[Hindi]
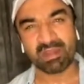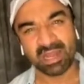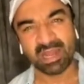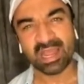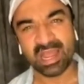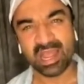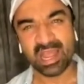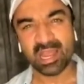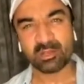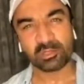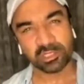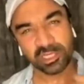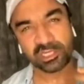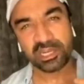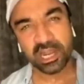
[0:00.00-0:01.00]
मर गया है
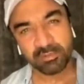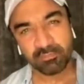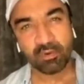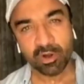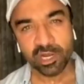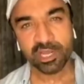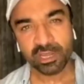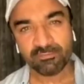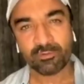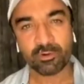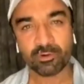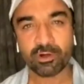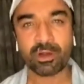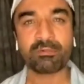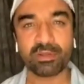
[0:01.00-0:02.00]
उसकी डेड बॉडी के
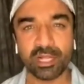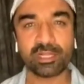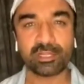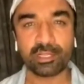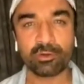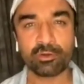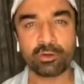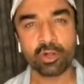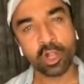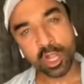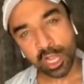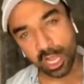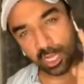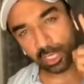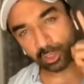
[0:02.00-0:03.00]
फोटो आप डालते हो
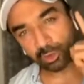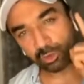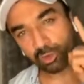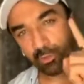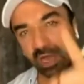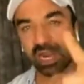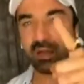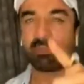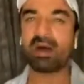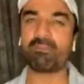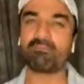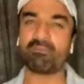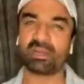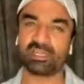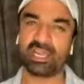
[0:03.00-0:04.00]
अगर तुम्हारा
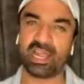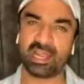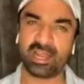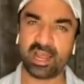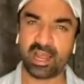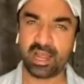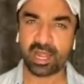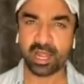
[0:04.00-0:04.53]
बाप मर जाएगा